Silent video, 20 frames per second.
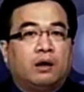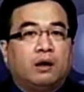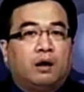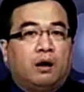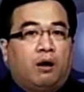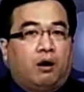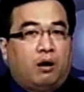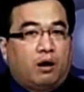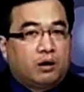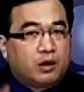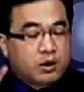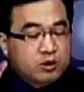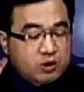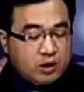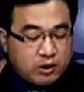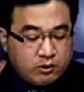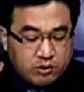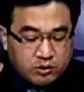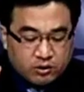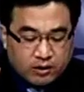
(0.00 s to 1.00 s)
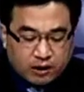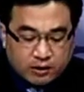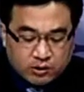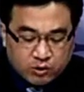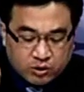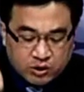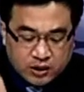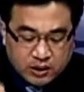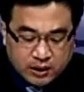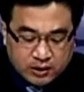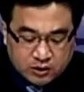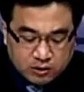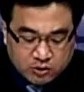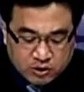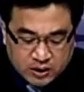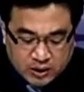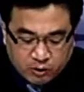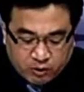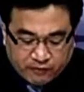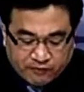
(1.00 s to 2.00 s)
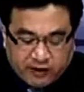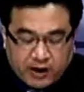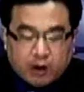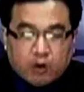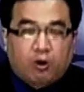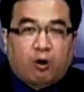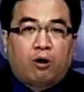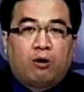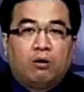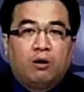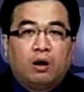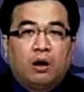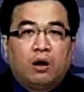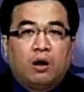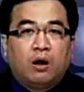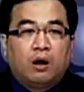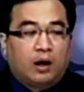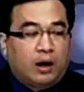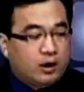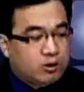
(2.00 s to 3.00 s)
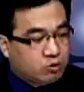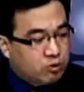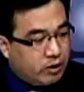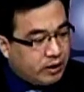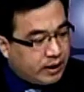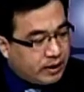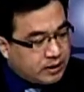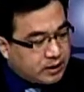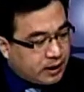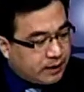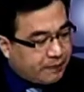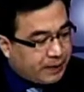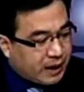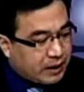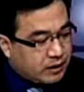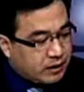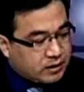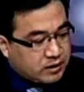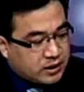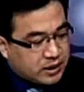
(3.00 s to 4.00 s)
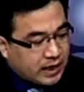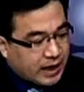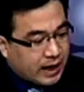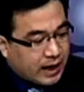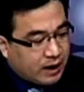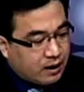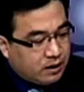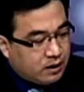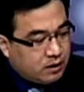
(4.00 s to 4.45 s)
哦，你可能会说，老师，我今天是不是因为放空，哎，所有的这个盘很强，